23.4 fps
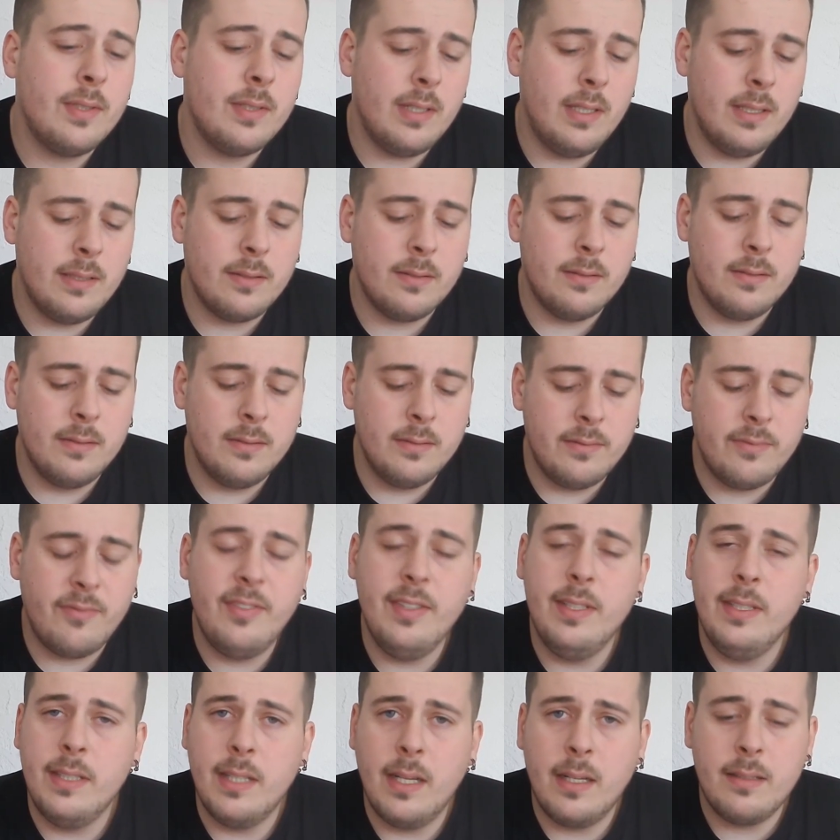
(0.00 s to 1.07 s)
Also
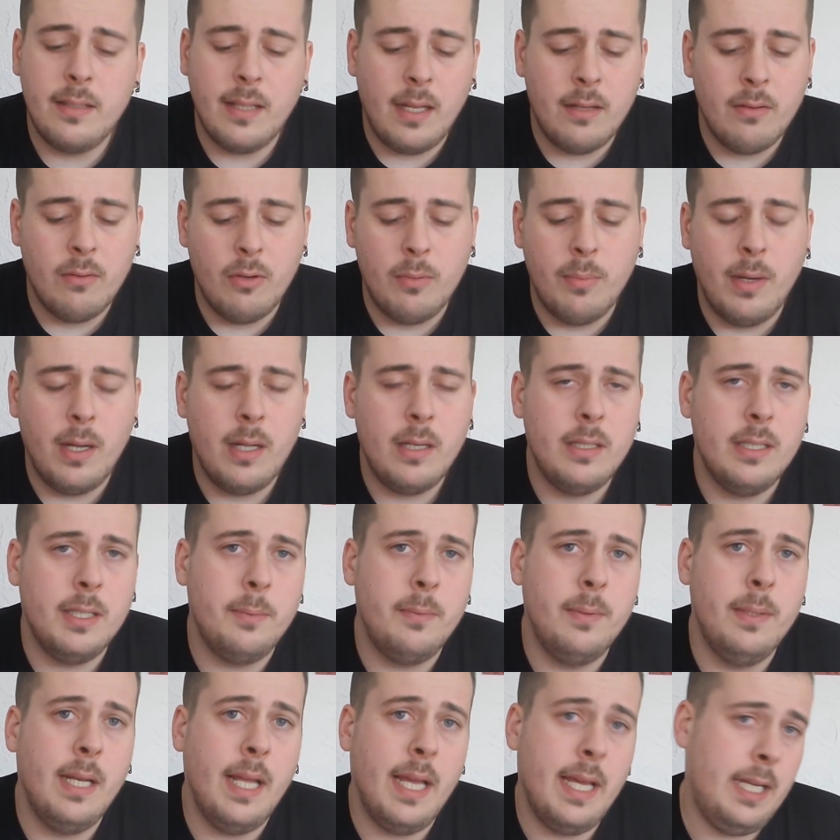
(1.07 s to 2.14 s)
vielen Dank da nochmal. Ich
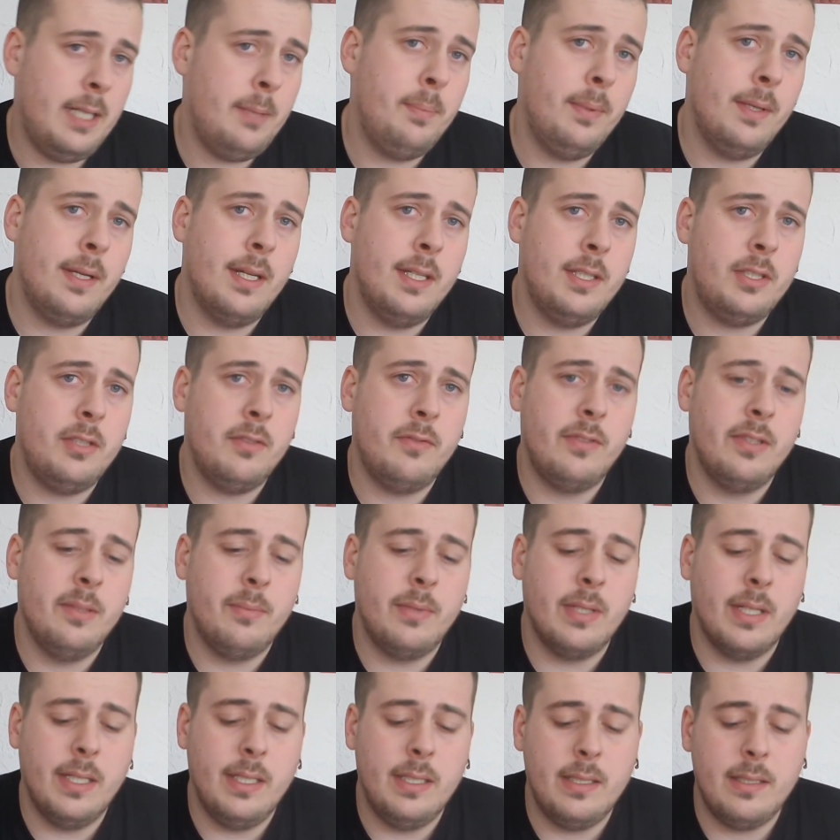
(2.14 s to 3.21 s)
bin echt begeistert von dem
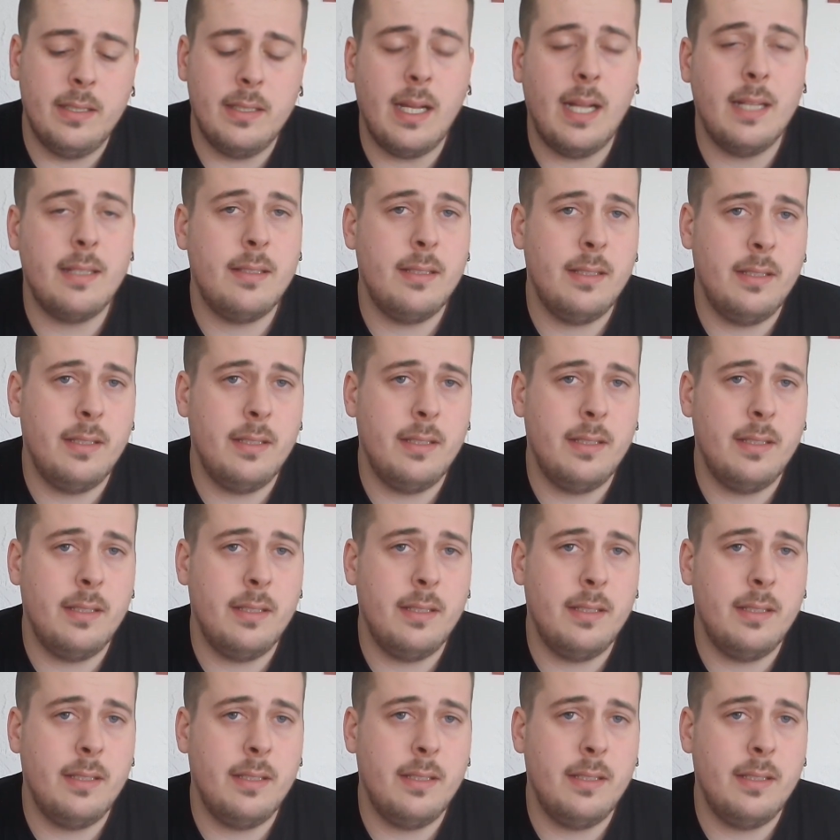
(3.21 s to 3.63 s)
Teil. Hat